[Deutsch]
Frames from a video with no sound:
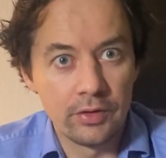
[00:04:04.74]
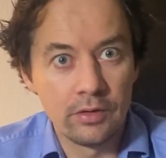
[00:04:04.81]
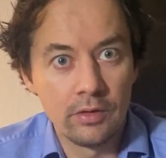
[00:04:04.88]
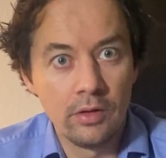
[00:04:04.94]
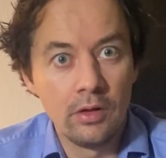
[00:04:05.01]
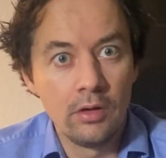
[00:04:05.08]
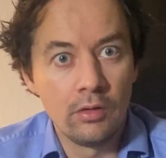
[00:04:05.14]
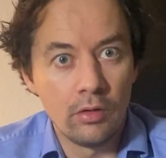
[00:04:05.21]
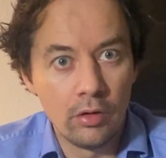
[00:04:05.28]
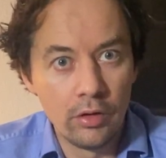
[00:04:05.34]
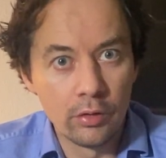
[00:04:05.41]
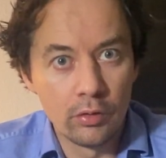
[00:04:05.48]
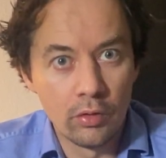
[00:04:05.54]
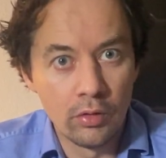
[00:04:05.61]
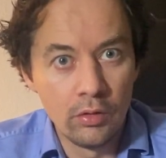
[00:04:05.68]
äh,
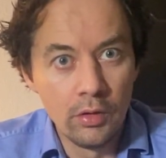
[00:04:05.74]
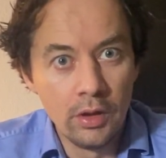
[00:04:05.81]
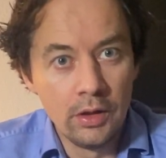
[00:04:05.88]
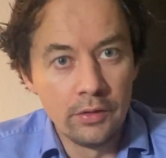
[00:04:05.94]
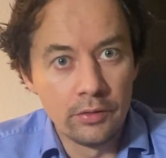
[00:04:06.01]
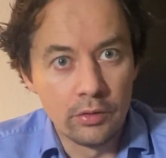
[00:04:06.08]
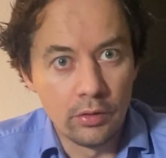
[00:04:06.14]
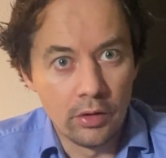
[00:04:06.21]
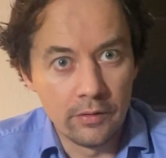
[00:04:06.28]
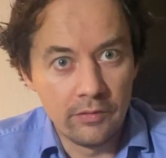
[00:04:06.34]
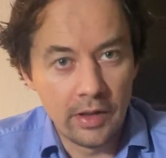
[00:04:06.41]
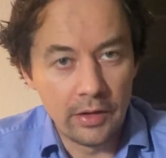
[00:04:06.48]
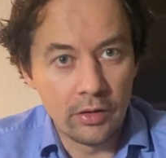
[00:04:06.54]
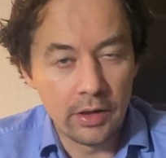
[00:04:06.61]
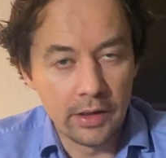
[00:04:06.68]
Euro. Dort
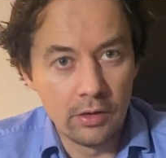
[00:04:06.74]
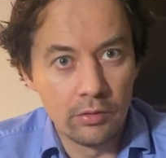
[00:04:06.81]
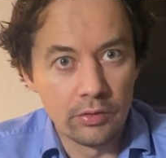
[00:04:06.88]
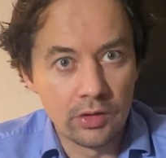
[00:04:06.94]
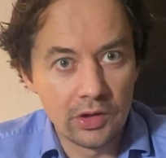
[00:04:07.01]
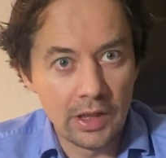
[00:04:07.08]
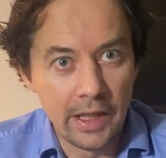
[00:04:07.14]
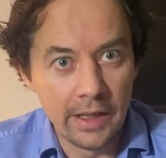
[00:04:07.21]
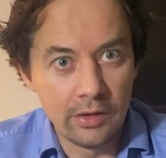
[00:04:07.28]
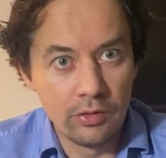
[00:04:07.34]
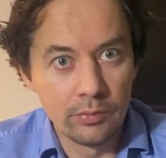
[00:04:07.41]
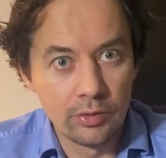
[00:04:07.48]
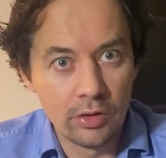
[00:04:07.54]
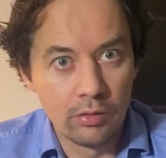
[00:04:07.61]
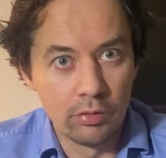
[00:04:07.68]
war noch ein großes
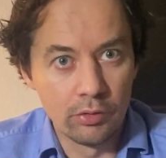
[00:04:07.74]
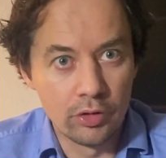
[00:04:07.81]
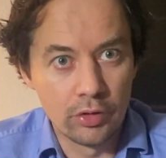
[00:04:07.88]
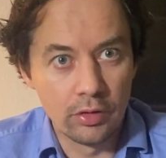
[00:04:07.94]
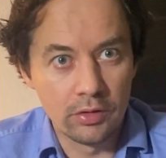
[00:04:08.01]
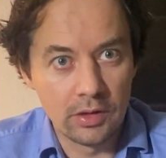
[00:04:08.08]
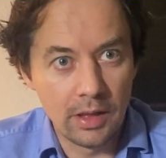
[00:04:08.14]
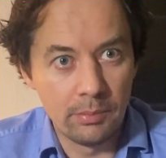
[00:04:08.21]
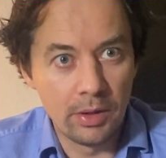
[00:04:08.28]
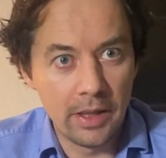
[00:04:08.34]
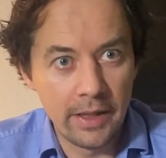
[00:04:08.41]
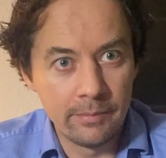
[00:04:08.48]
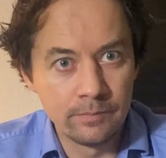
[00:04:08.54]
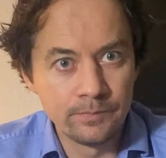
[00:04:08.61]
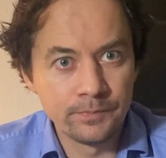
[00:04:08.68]
Eigentumsgrundstück
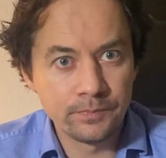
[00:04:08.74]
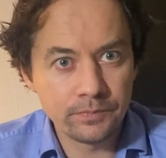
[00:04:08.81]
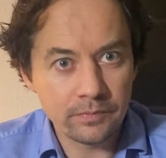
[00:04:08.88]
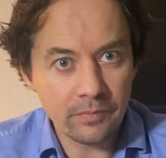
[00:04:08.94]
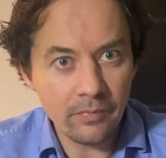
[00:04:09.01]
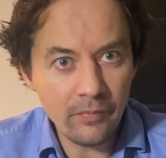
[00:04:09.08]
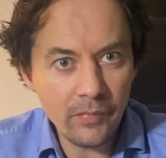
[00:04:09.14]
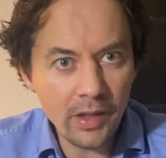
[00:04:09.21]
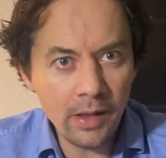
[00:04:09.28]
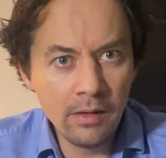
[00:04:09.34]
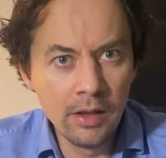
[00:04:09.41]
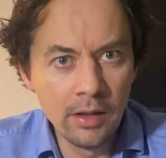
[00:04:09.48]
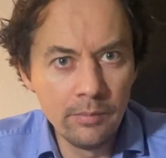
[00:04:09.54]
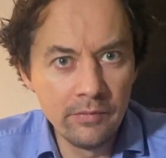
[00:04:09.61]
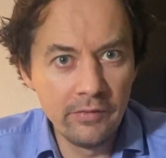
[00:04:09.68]
dabei,
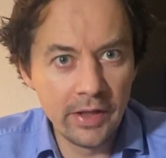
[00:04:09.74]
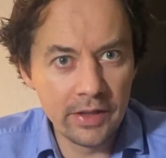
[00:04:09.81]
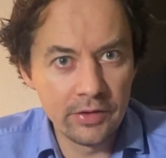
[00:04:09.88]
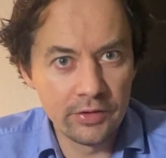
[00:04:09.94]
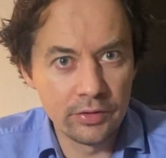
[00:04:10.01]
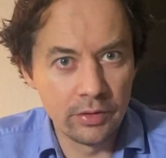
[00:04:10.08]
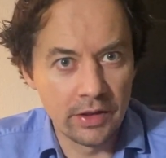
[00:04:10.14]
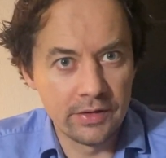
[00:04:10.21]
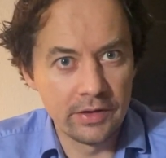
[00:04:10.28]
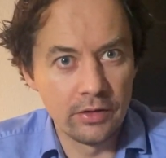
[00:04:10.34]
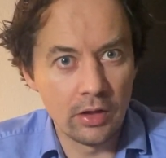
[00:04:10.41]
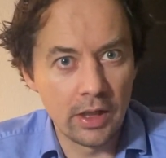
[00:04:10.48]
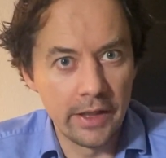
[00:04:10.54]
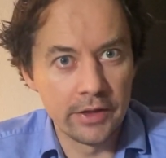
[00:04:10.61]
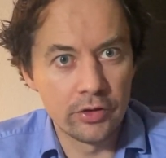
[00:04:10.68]
ähm, welches zusätzlich
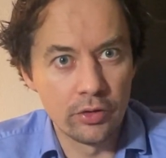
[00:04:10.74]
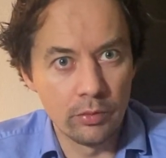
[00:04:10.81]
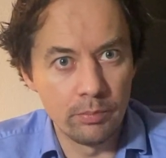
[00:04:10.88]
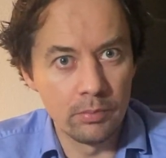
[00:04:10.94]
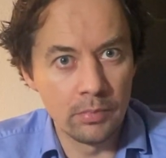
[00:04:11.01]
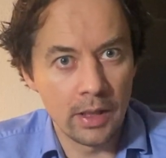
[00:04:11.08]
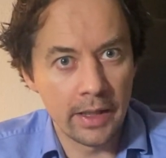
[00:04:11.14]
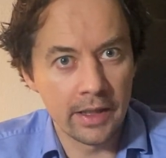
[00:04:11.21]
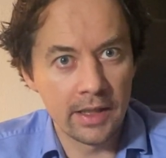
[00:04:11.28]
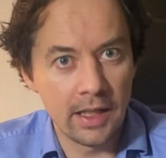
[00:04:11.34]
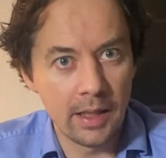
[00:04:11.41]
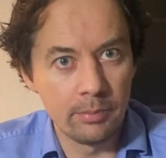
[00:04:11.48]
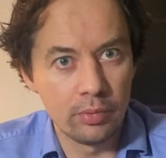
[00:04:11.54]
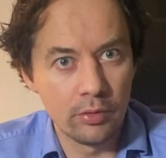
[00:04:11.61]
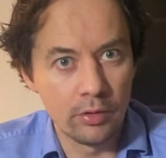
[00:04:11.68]
noch ein Schuppen, ein
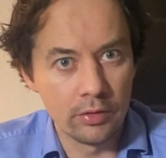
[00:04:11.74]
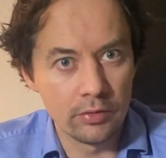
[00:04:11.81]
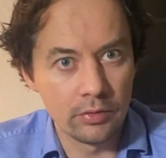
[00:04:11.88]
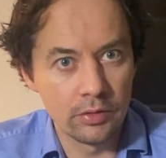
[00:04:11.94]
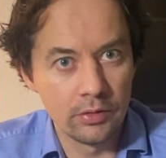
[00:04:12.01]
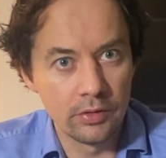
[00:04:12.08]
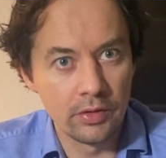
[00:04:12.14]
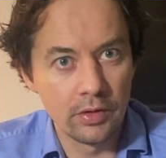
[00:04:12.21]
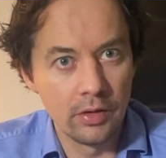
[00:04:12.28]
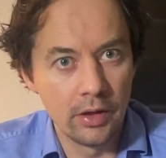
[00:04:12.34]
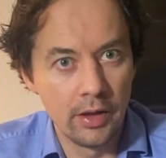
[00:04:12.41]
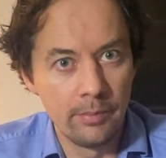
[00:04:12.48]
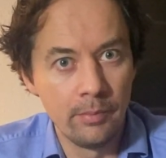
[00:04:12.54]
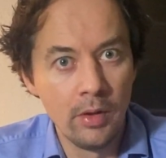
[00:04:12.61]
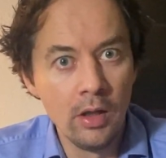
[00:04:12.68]
Carport und
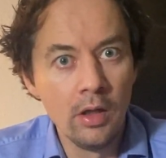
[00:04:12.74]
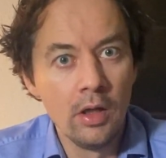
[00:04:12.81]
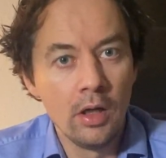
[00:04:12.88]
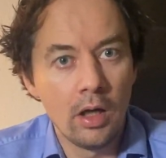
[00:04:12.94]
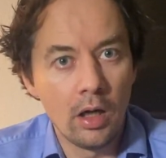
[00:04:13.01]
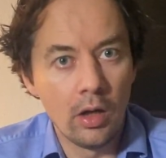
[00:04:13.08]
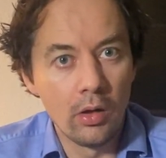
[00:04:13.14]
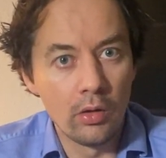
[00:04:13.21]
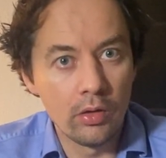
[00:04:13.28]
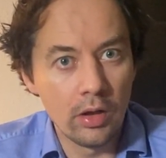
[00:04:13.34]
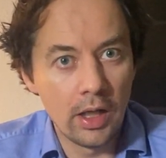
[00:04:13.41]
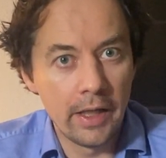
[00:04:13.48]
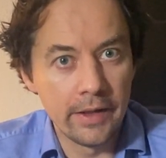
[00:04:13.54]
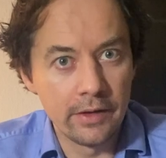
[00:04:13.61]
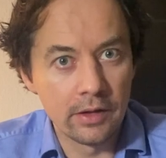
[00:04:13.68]
ähm, auch
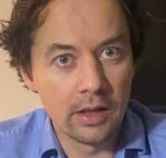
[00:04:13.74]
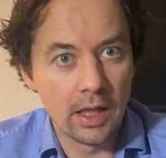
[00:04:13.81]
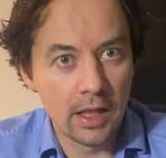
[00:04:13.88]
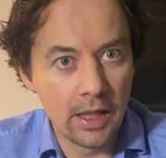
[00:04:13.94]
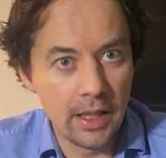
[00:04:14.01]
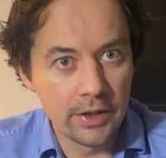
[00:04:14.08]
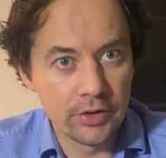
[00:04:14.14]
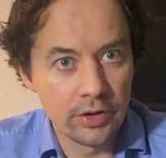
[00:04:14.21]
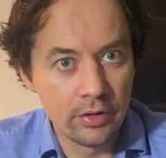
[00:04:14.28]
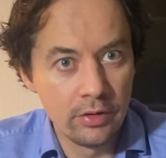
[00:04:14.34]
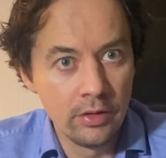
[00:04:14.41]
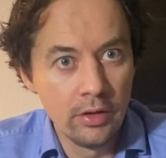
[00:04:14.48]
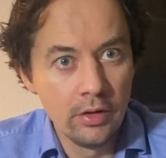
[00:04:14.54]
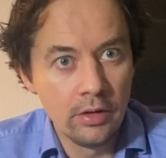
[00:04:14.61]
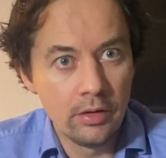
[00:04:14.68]
eine Garage
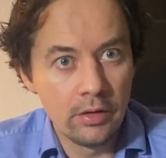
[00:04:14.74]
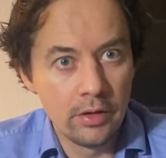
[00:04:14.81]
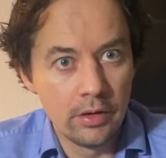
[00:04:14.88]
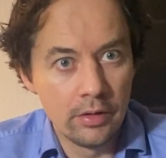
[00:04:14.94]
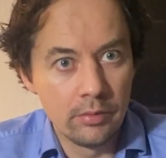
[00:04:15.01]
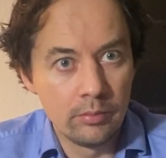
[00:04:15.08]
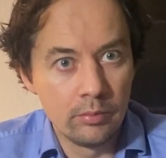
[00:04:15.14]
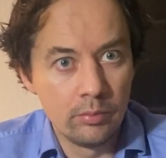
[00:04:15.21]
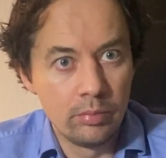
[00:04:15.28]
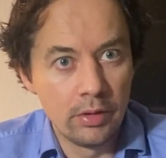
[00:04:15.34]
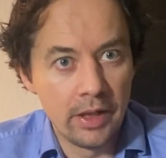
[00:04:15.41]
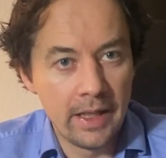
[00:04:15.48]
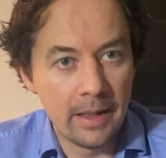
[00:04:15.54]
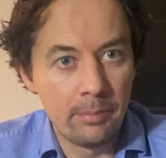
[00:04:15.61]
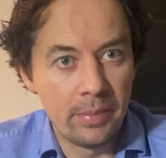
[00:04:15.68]
äh,
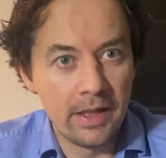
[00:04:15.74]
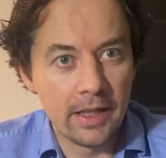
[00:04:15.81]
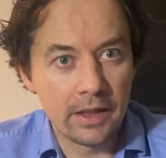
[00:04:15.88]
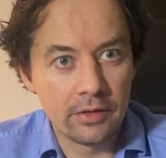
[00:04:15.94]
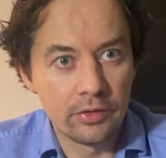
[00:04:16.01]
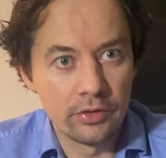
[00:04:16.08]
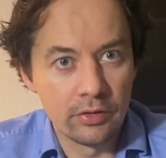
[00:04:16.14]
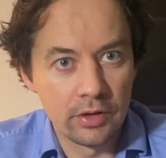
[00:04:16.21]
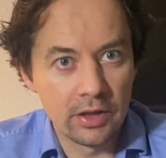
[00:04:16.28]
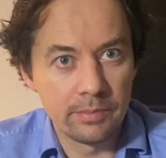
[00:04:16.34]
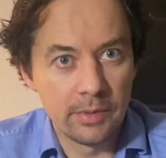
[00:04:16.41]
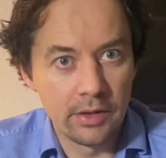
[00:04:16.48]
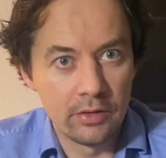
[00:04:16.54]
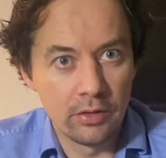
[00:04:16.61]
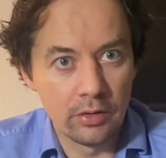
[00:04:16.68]
beherbergte, sodass
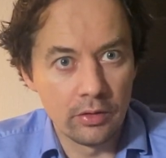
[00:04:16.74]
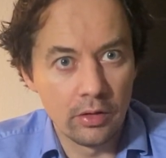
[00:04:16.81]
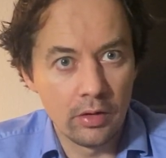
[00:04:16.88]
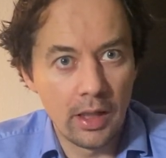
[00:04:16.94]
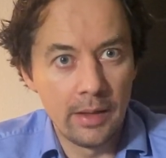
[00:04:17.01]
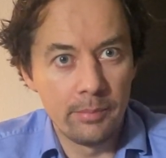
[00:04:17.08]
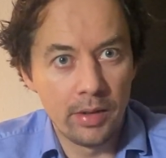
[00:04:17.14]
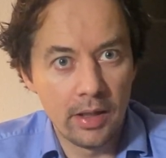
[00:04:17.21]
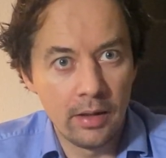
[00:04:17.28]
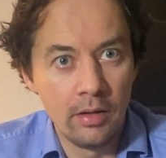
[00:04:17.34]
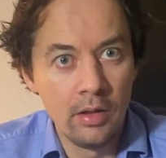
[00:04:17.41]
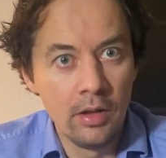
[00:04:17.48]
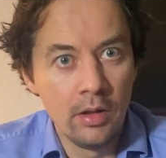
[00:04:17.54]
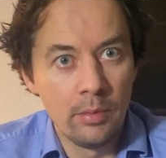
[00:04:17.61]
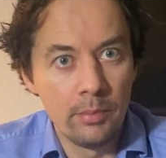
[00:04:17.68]
man dort noch ein paar
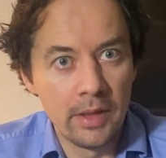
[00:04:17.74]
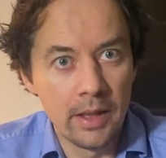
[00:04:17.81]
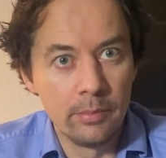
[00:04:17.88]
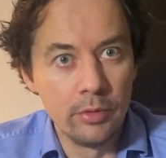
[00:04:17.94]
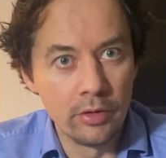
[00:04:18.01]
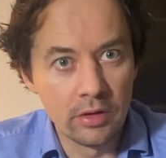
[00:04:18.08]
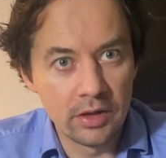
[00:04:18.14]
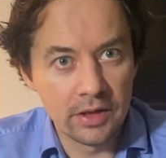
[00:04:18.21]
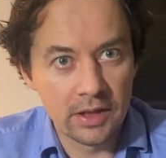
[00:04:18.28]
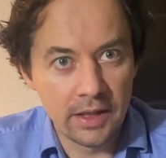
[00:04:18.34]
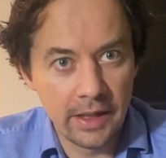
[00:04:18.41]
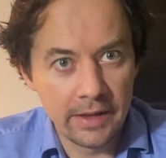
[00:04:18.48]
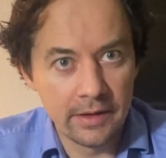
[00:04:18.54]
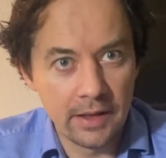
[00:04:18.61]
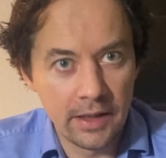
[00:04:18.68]
mehr
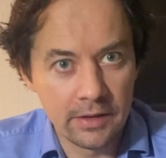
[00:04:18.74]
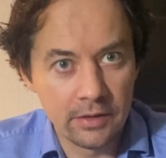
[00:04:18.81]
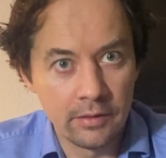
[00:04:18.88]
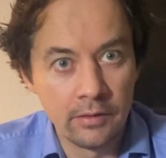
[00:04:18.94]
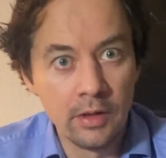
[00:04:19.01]
Möglichkeiten hatte.